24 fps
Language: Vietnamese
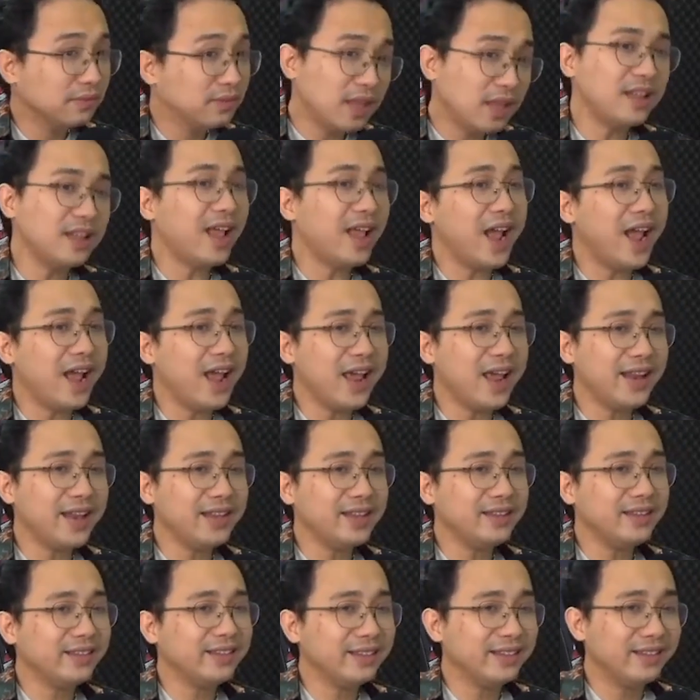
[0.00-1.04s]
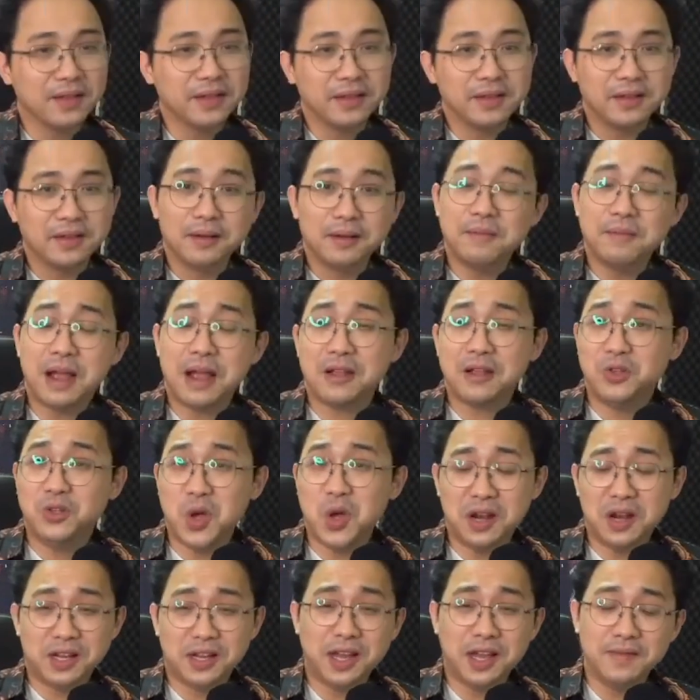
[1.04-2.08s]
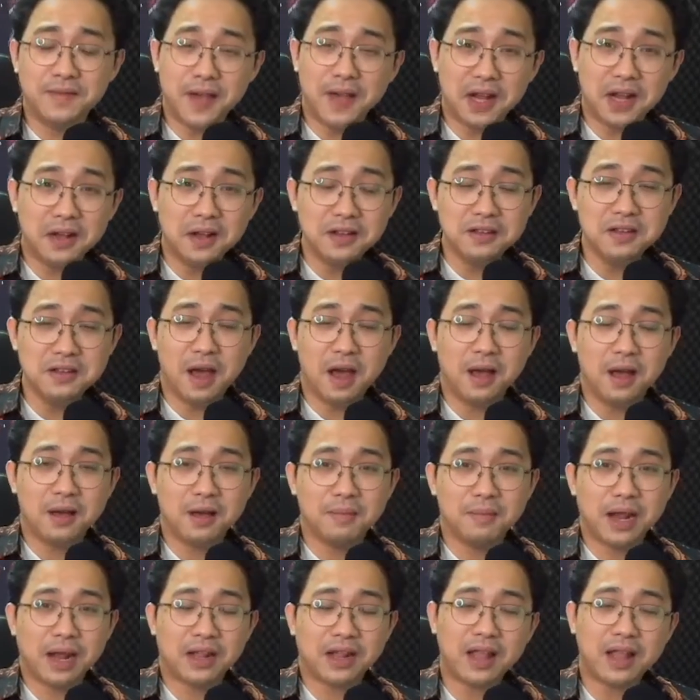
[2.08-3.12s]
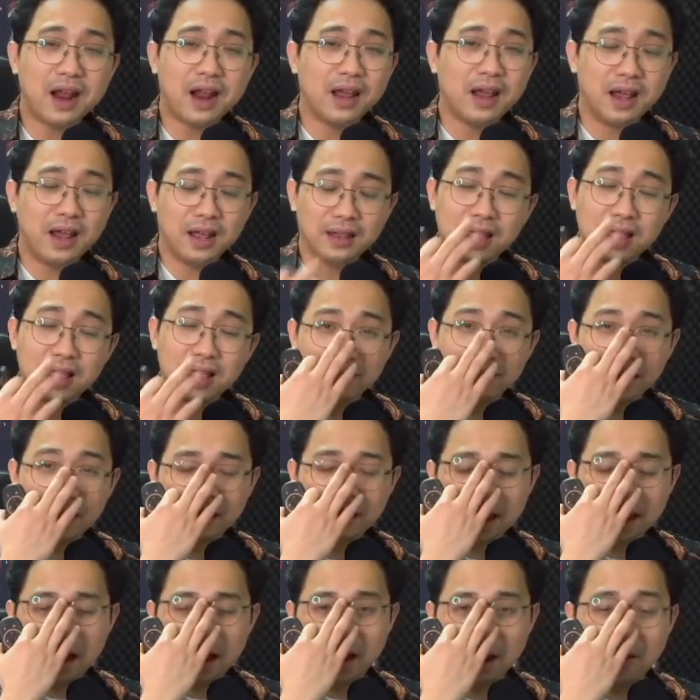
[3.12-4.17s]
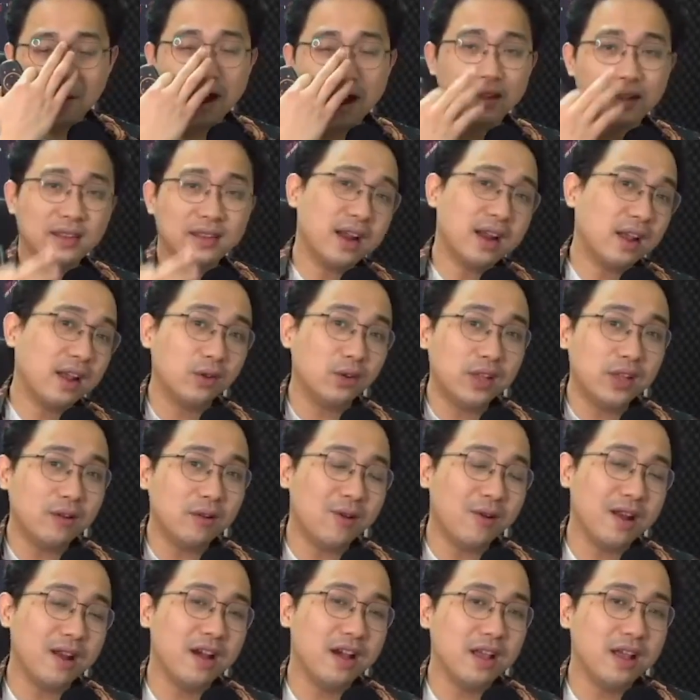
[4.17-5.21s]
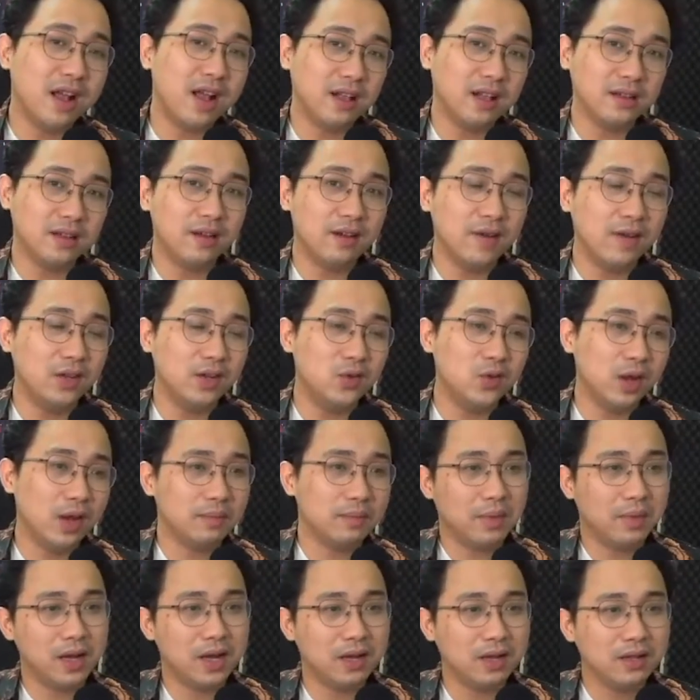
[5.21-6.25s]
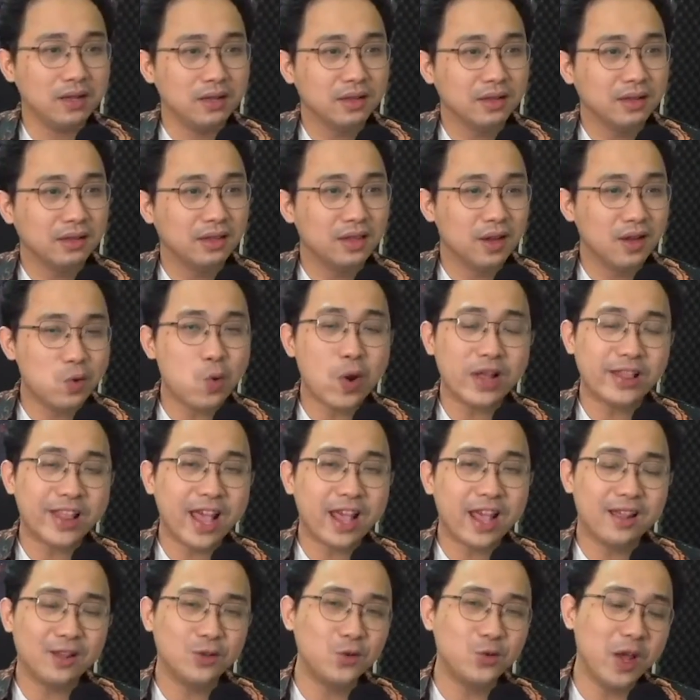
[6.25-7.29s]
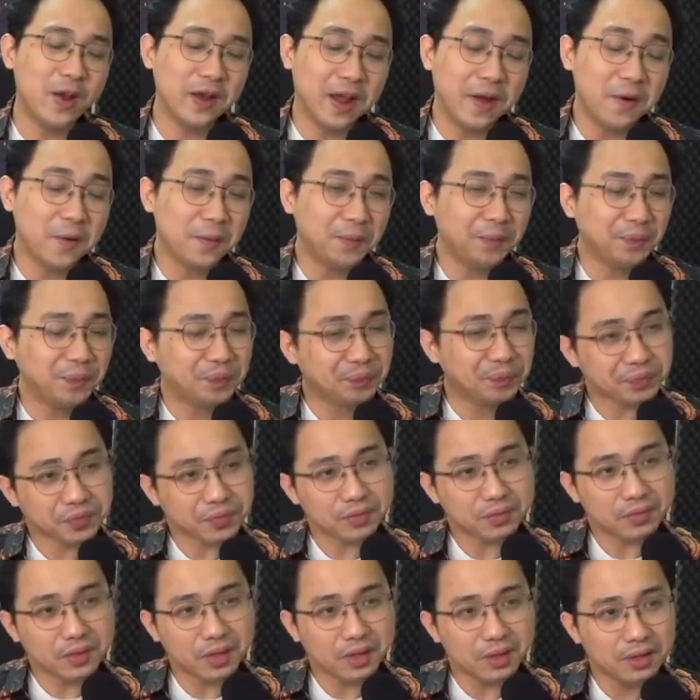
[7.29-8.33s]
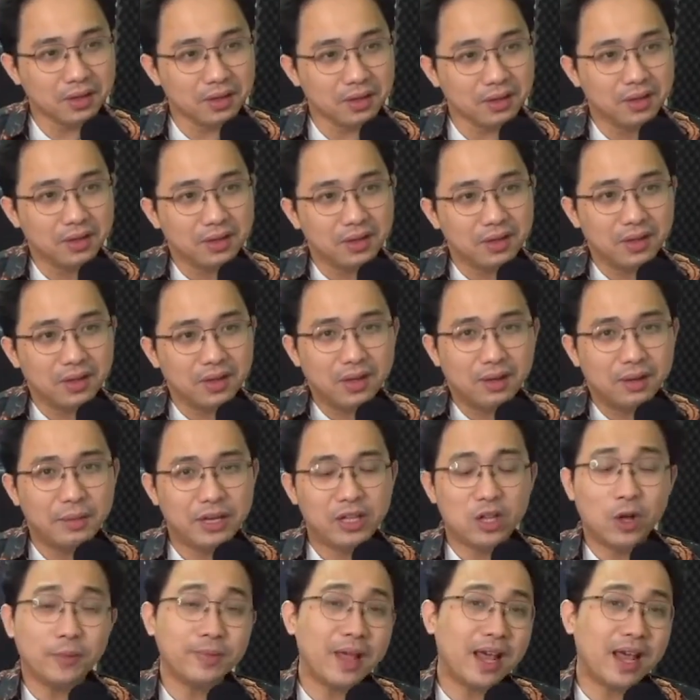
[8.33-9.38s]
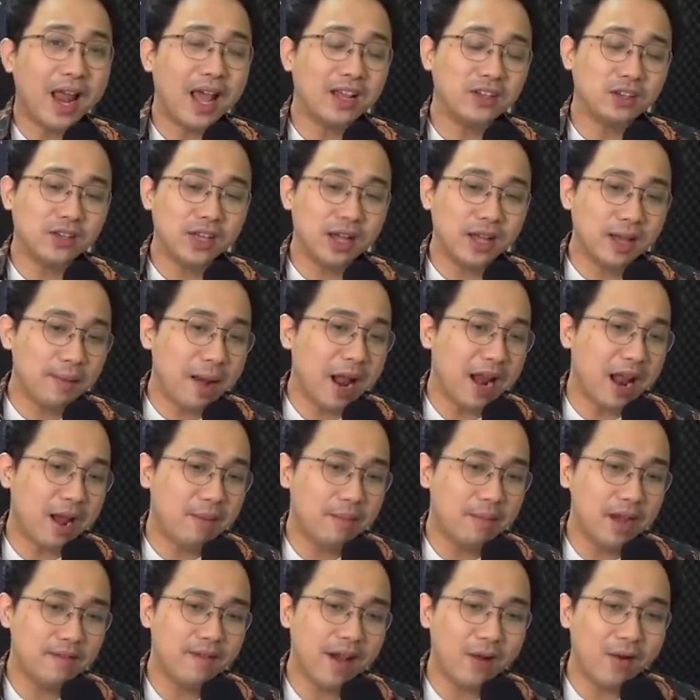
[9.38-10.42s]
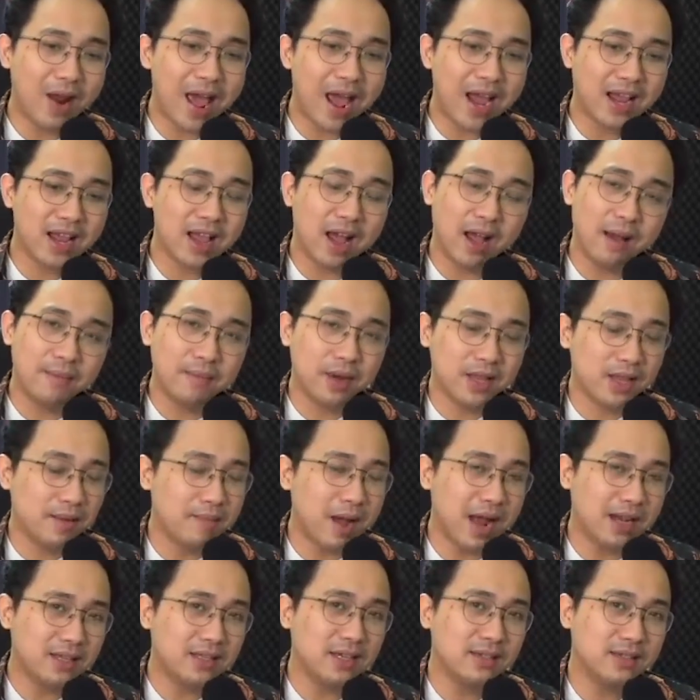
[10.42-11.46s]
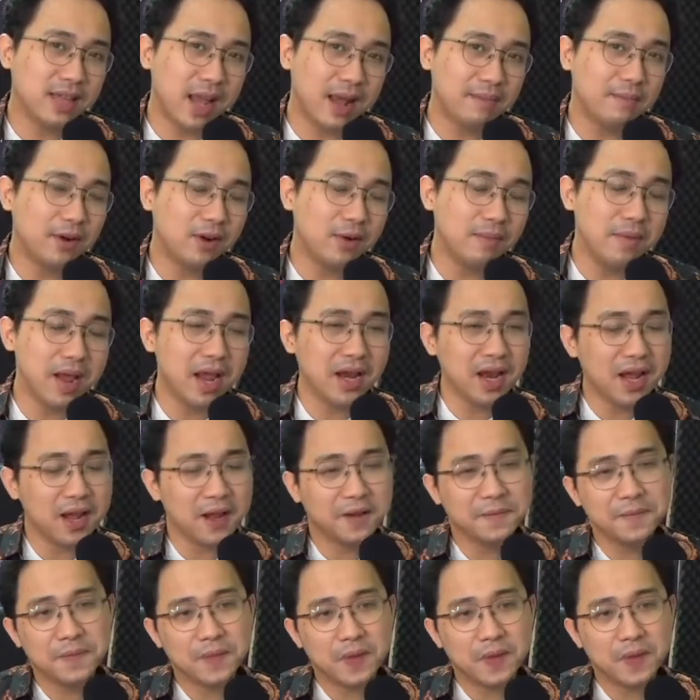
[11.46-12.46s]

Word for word: Tan tan! mẹ cái chuyện này kinh vãi cứt nhở mẹ cái thằng này là thằng sát nhân hàng loạt thằng này có thất ngoài đời nhá chứ không phải chuyện mà tự quay tay ra chuyện đâu mình tóm tắt lại cho những cái bạn nào mới vào like nhá mà những bạn chưa xem mà không biết đấy